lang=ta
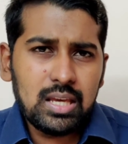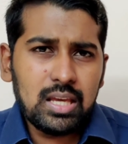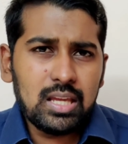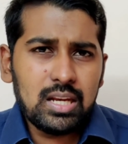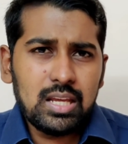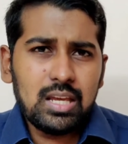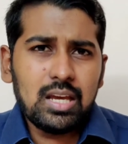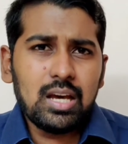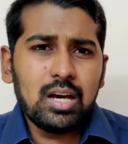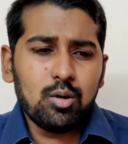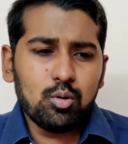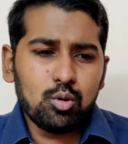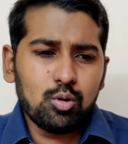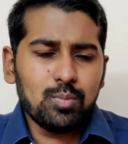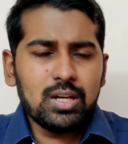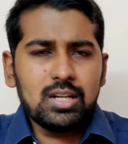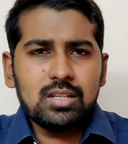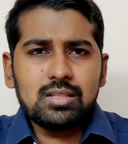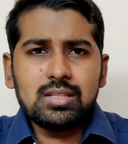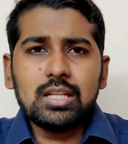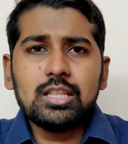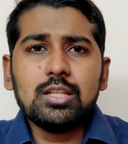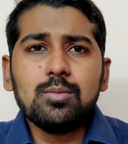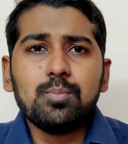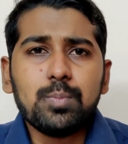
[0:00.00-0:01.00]
ஏரியா ஒரு
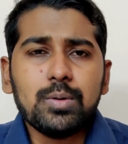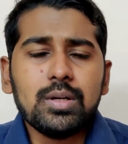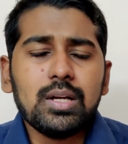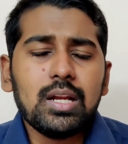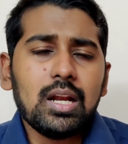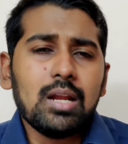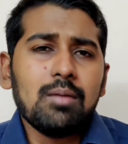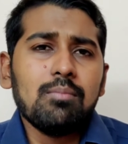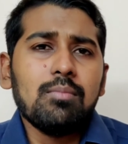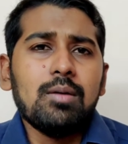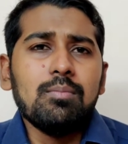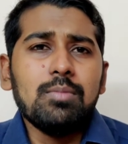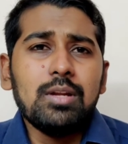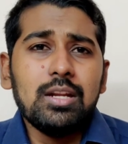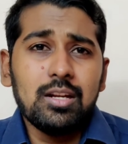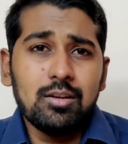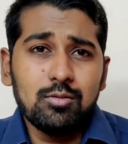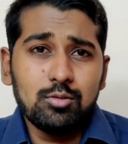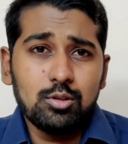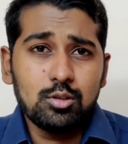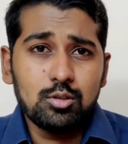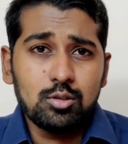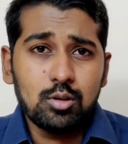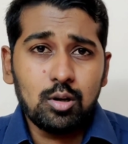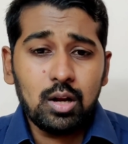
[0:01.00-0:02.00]
மாதிரி சதுப்பு நிலம்
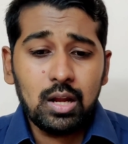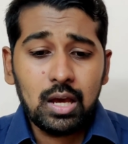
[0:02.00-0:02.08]
அப்படின்னு வந்துட்டு